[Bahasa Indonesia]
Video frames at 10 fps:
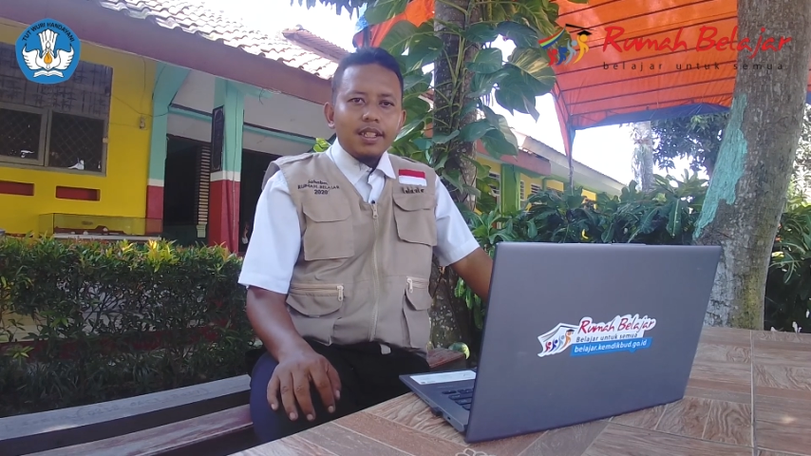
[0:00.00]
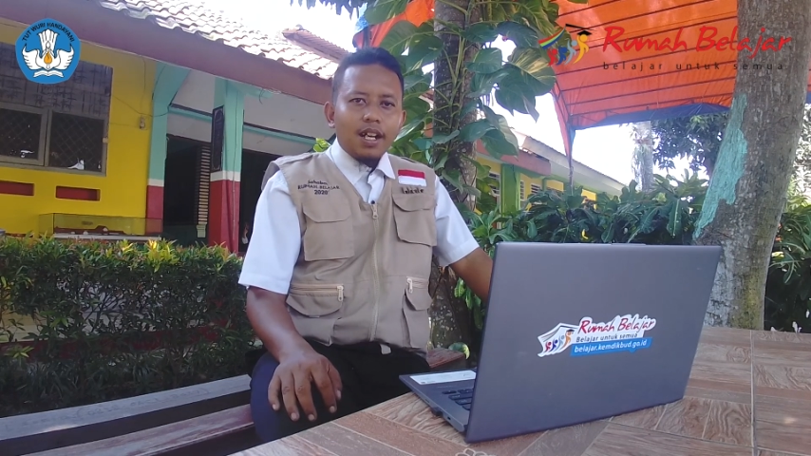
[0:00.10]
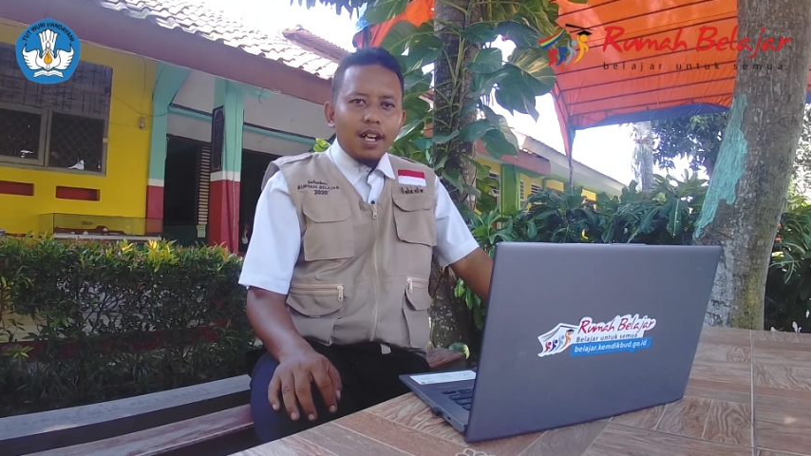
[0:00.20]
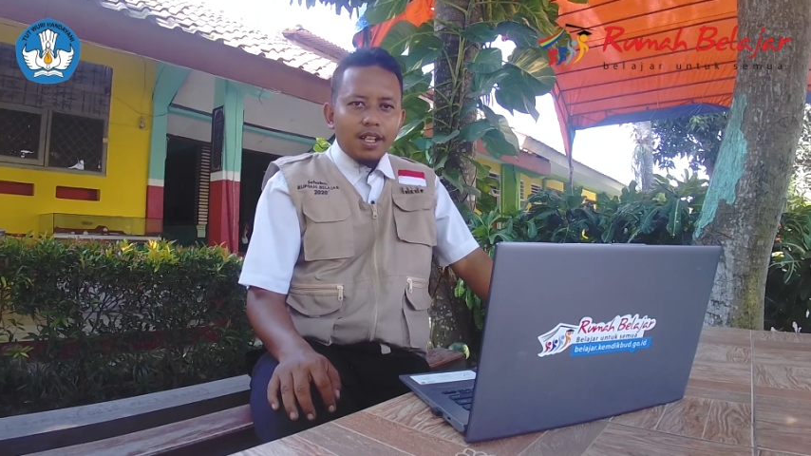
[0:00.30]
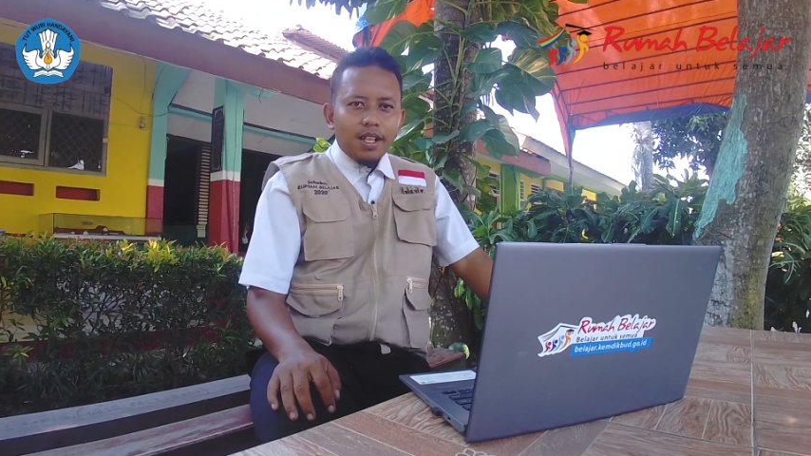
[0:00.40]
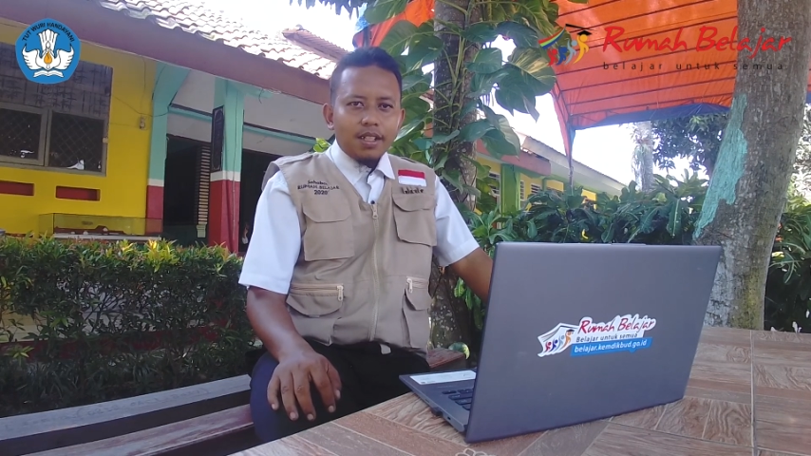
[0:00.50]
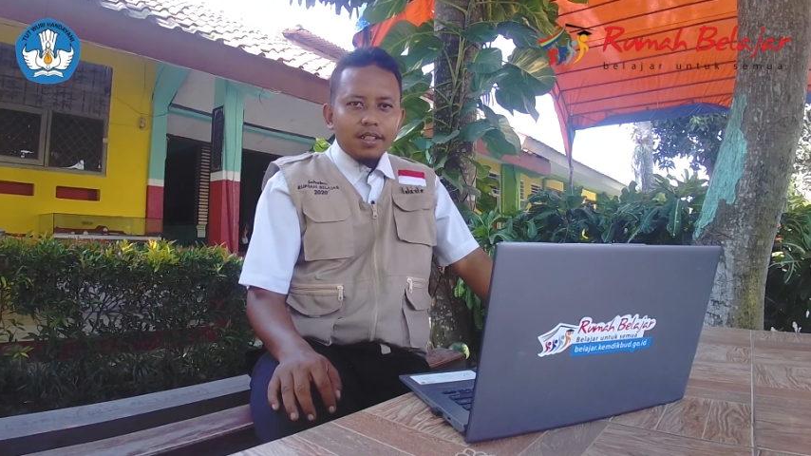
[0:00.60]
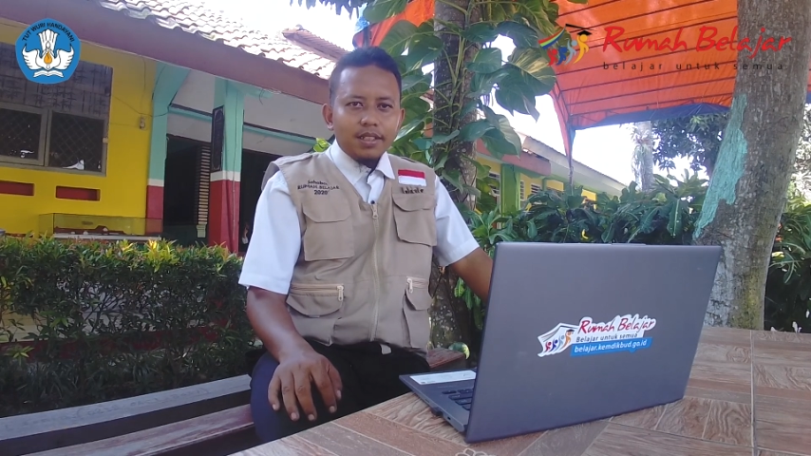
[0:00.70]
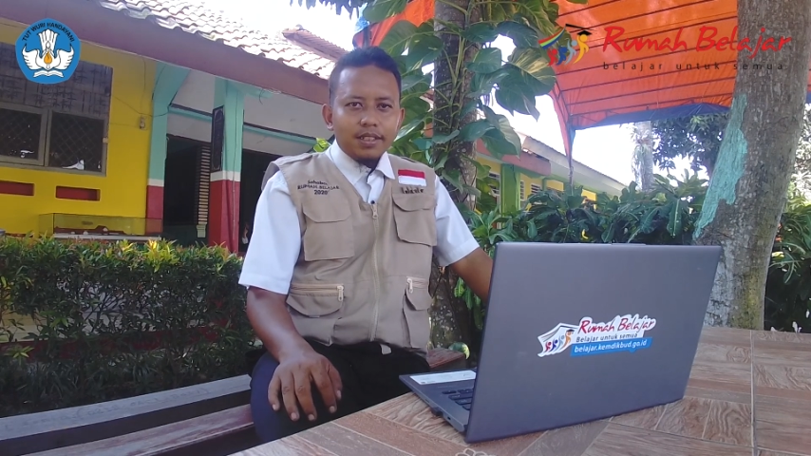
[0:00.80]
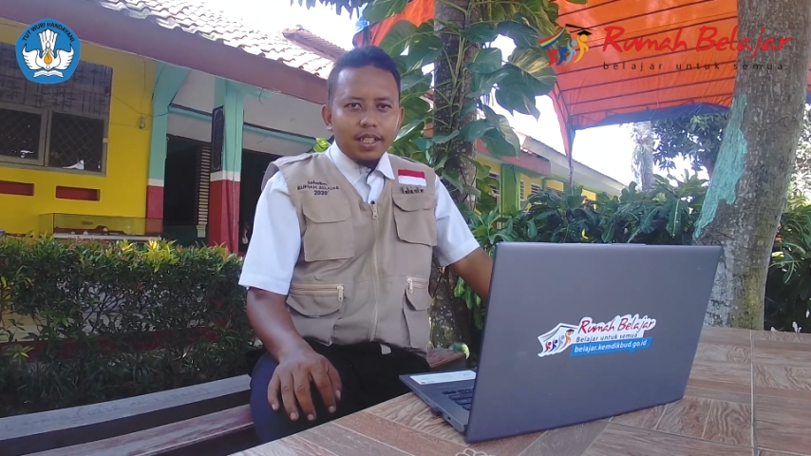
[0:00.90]
karena
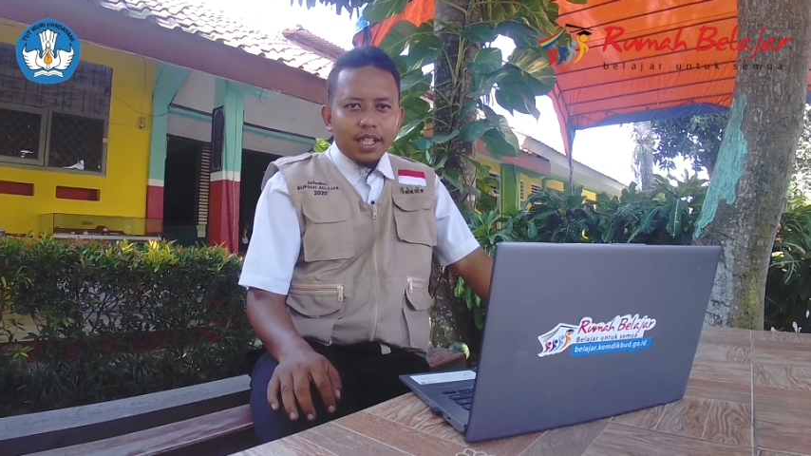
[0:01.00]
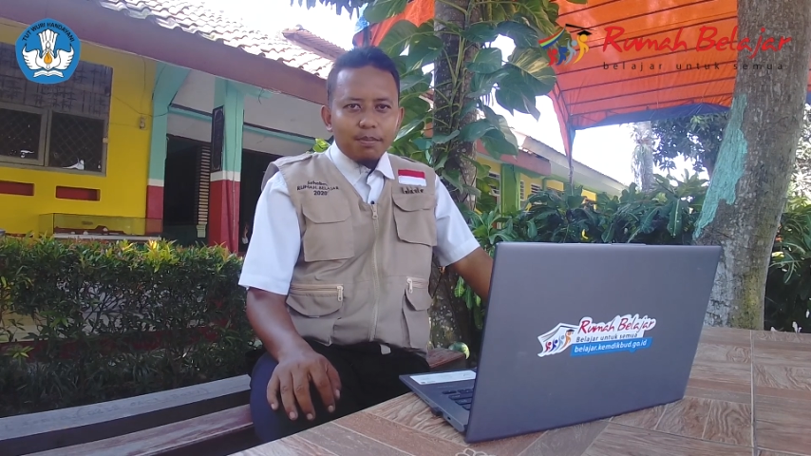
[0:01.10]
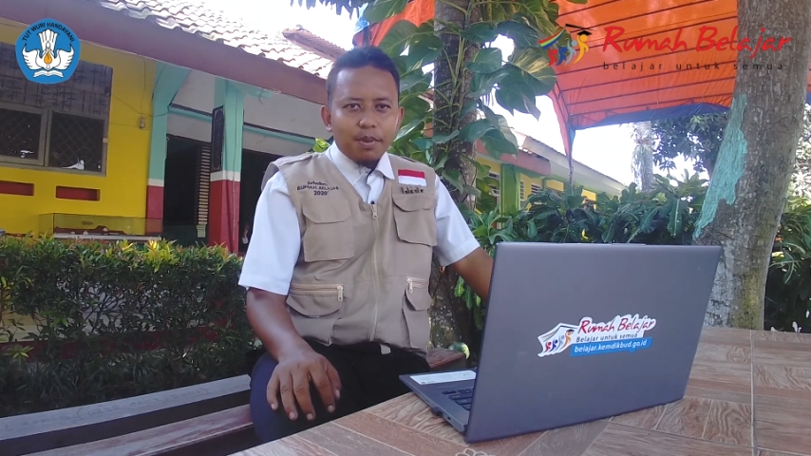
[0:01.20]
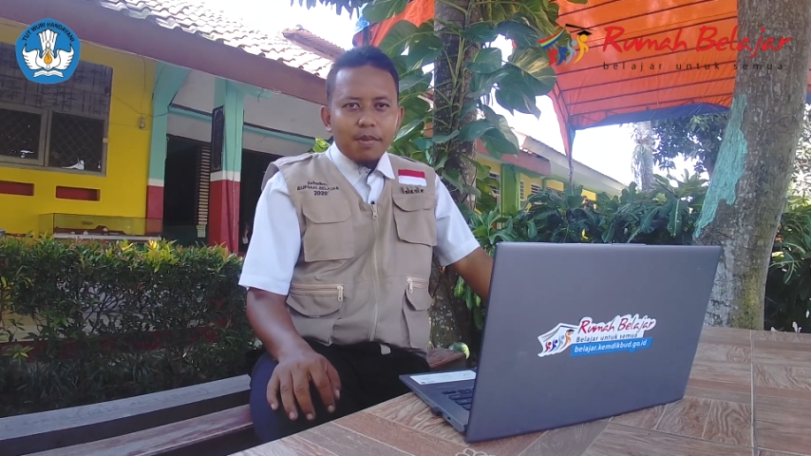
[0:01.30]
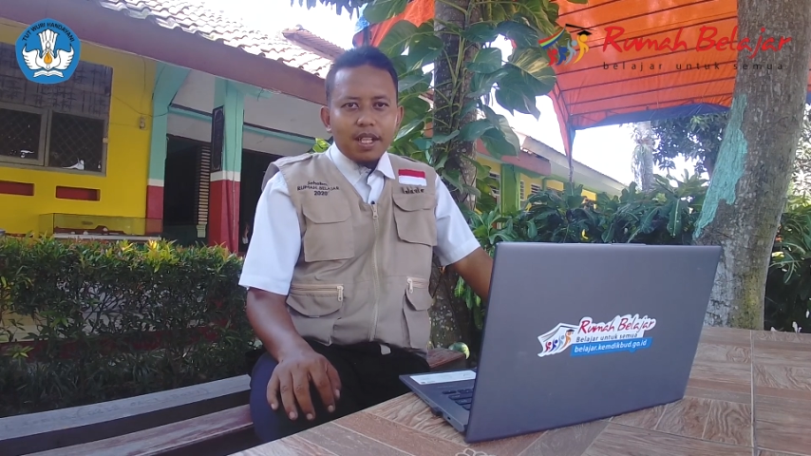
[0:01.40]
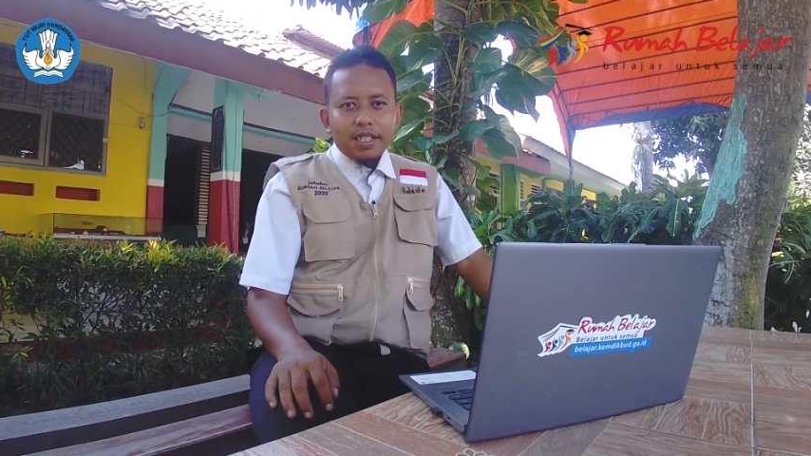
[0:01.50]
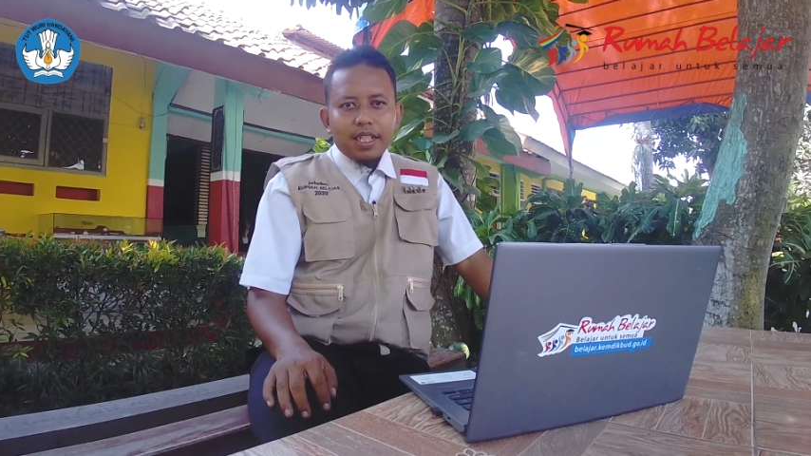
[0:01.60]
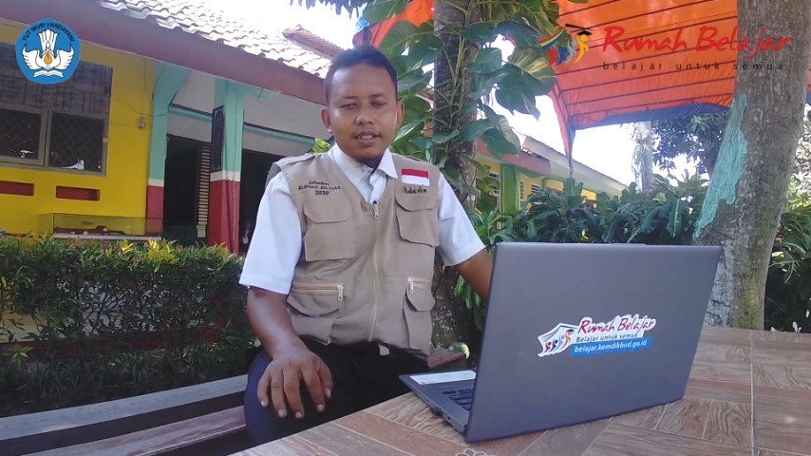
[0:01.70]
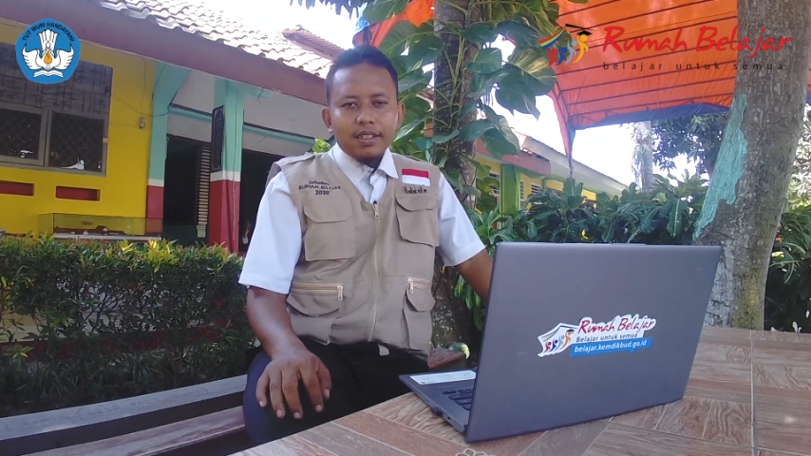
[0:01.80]
dengan pembatik